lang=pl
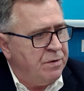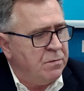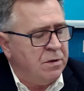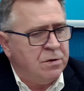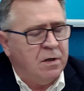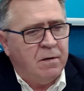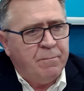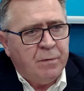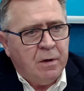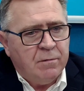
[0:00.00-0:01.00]
Zwłaszcza
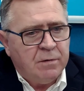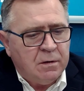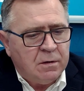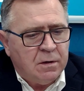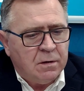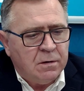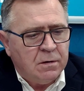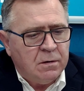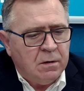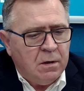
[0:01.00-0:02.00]
wtedy,
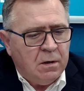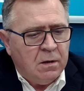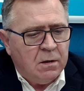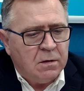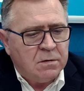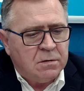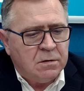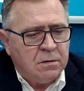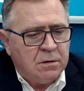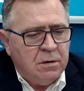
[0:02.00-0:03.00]
kiedy jest
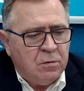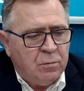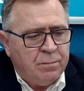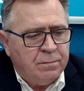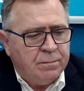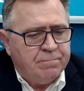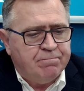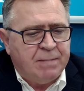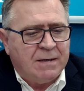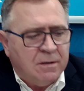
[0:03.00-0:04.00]
kilku
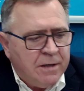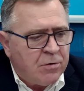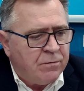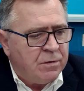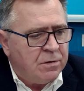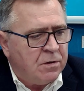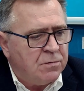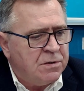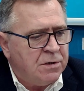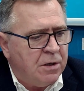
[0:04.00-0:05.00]
partnerów do tego
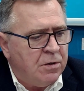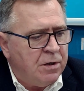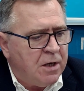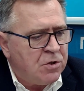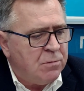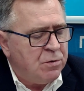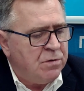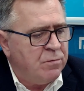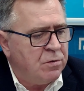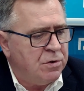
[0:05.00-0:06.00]
wszystkiego i każdy
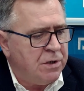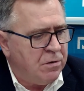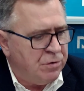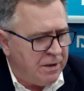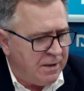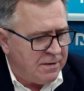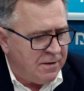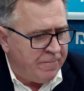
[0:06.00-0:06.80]
musi włożyć jakąś kasę.